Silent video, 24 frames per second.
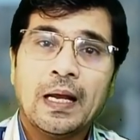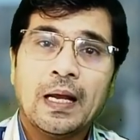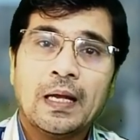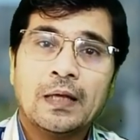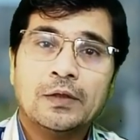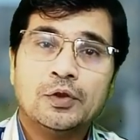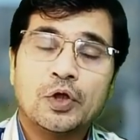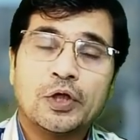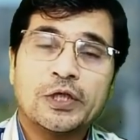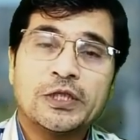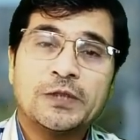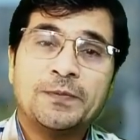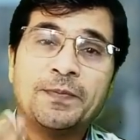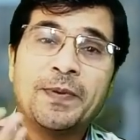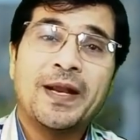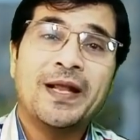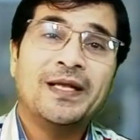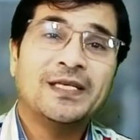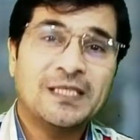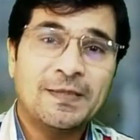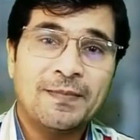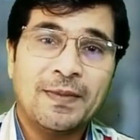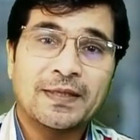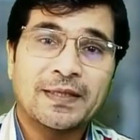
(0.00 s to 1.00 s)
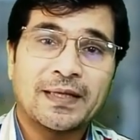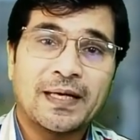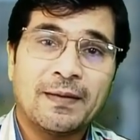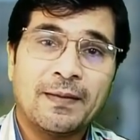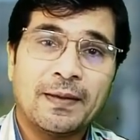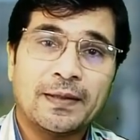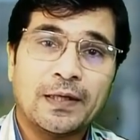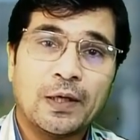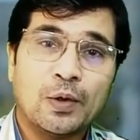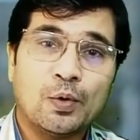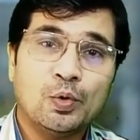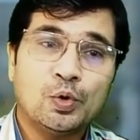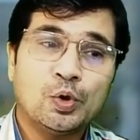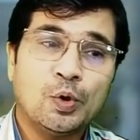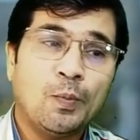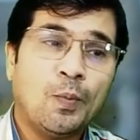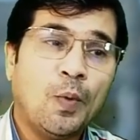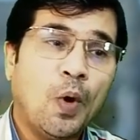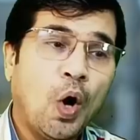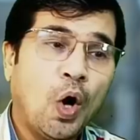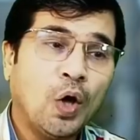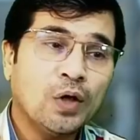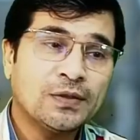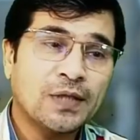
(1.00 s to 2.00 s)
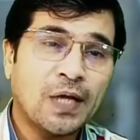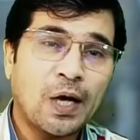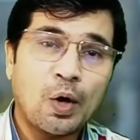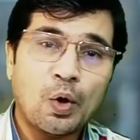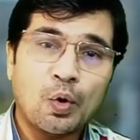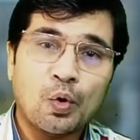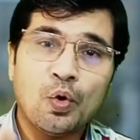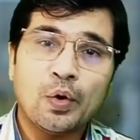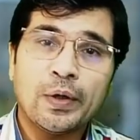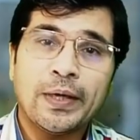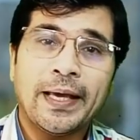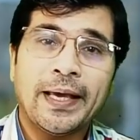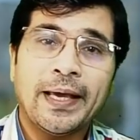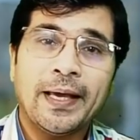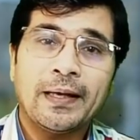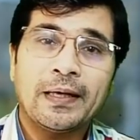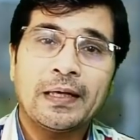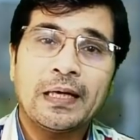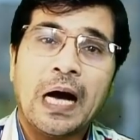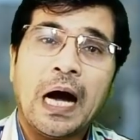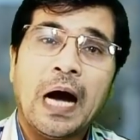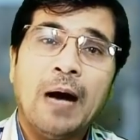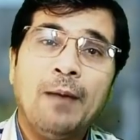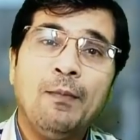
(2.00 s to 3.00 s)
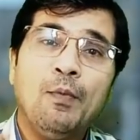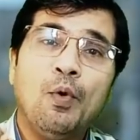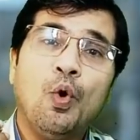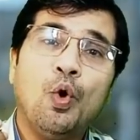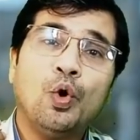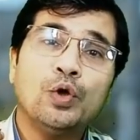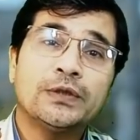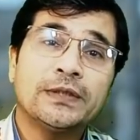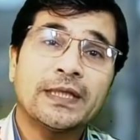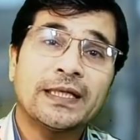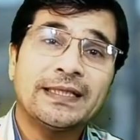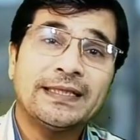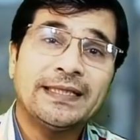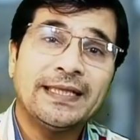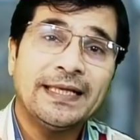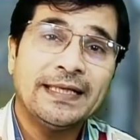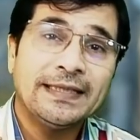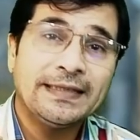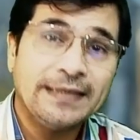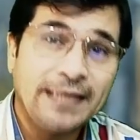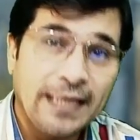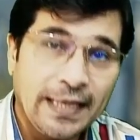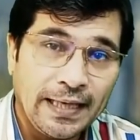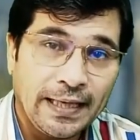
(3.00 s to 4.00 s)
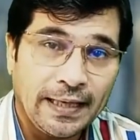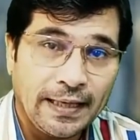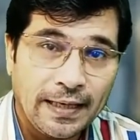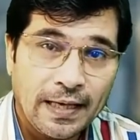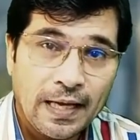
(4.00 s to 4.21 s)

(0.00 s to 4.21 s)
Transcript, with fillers: जो एक्सपीरियंस की बात अगर मैं करूं तो बहुत सारे लोगों के काम हो सकते थे